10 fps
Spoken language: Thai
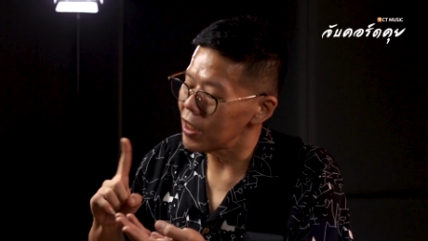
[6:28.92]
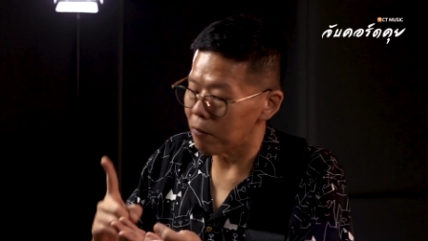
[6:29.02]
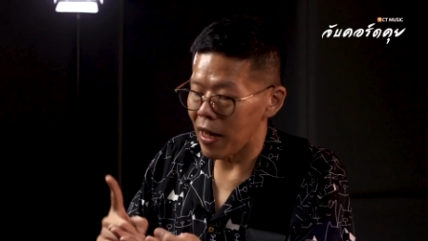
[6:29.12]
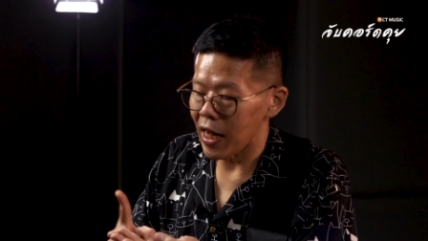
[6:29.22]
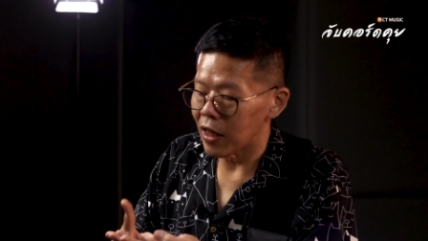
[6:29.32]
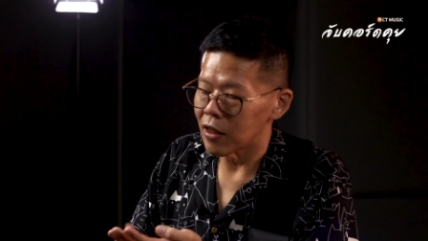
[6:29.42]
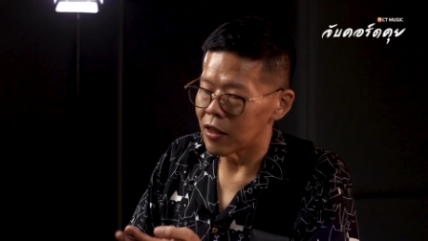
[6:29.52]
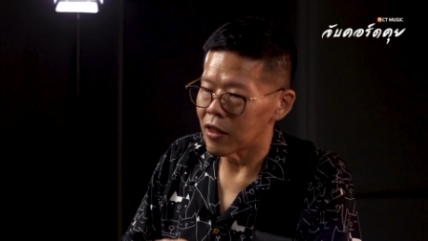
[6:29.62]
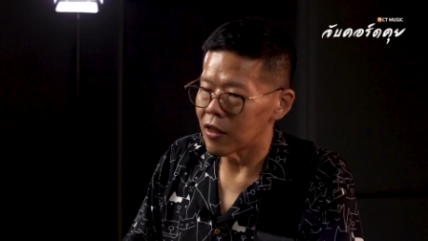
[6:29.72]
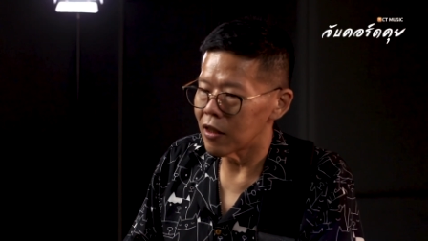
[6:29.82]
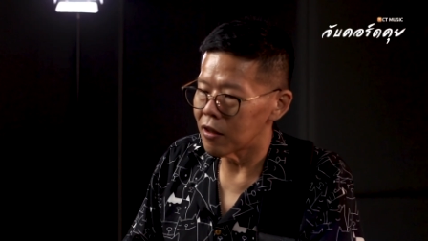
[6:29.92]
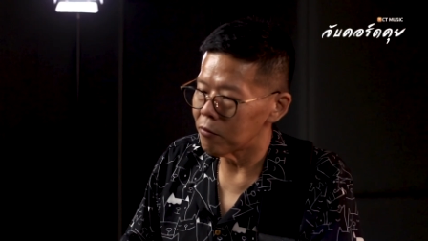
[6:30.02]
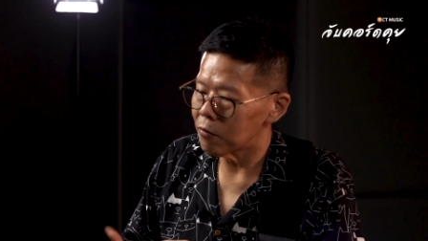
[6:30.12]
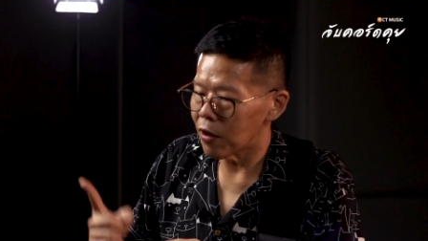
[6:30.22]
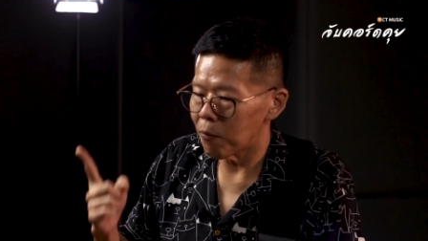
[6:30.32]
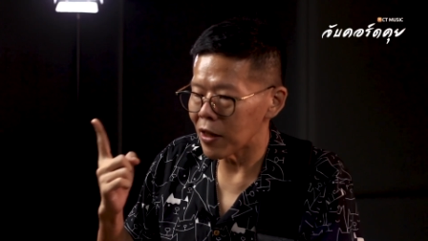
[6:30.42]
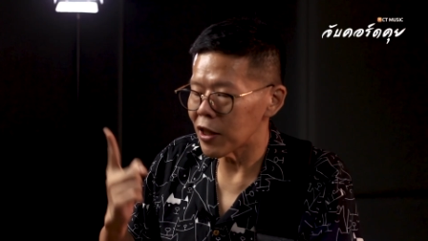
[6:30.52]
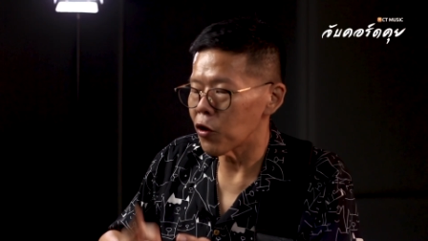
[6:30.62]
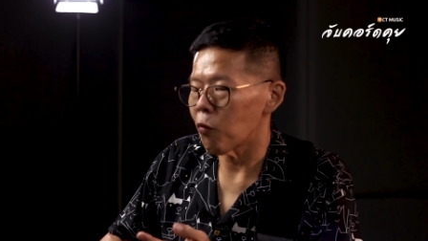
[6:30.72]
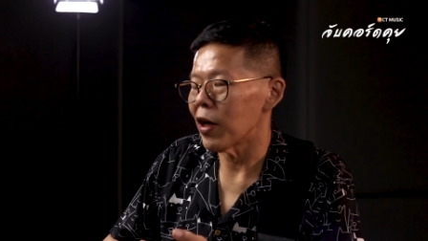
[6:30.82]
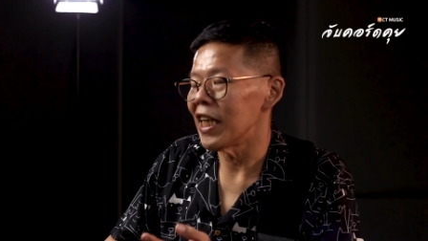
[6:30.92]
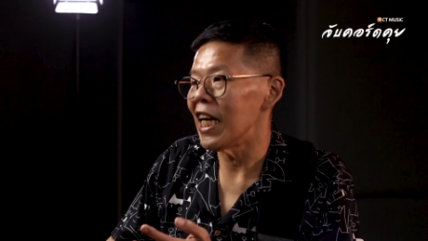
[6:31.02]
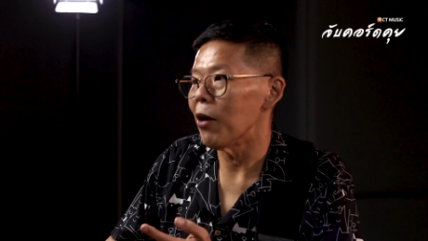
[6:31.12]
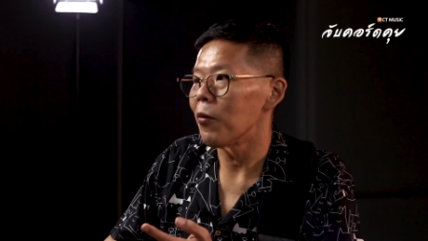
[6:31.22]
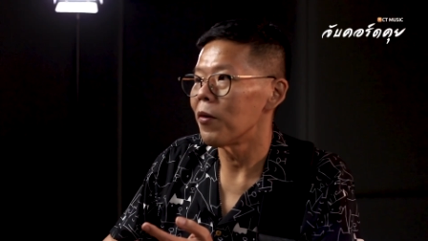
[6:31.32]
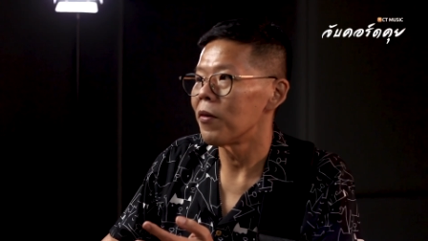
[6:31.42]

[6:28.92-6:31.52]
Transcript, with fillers: หนึ่งเพลงก็มักจะจบวันเดียว